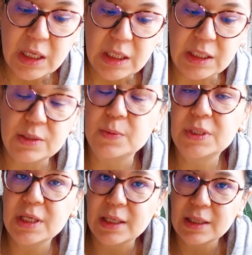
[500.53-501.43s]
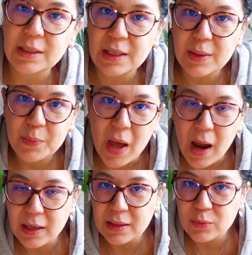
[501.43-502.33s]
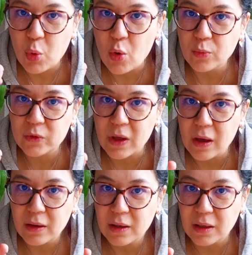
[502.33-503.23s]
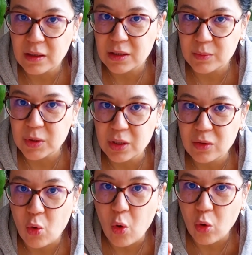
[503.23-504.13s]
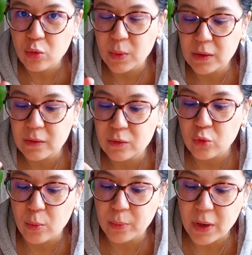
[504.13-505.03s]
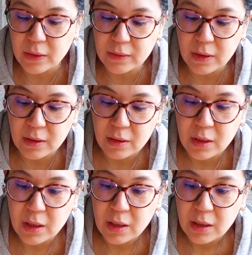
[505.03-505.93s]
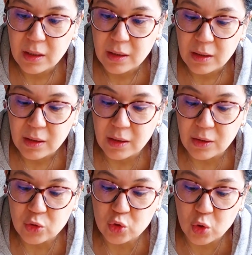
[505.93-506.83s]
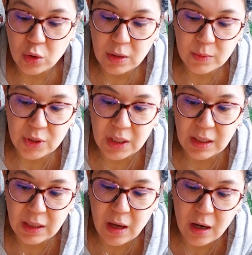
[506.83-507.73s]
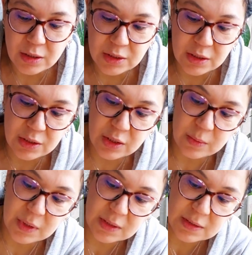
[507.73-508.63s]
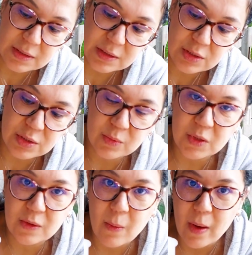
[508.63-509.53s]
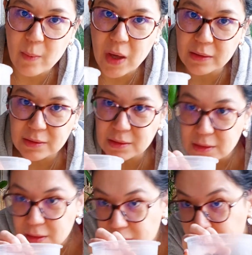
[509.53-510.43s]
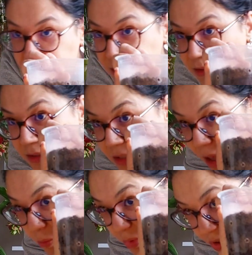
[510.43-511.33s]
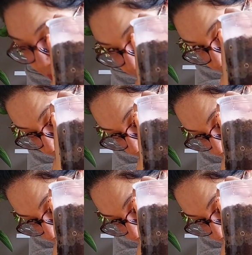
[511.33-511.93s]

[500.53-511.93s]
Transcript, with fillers: Hiçbir şekilde perlit pomza karışımının olmadığı toprakta e, şöyle bir şeyle karşılaşabilirsiniz. Şimdi tamamen ıslanmış gibi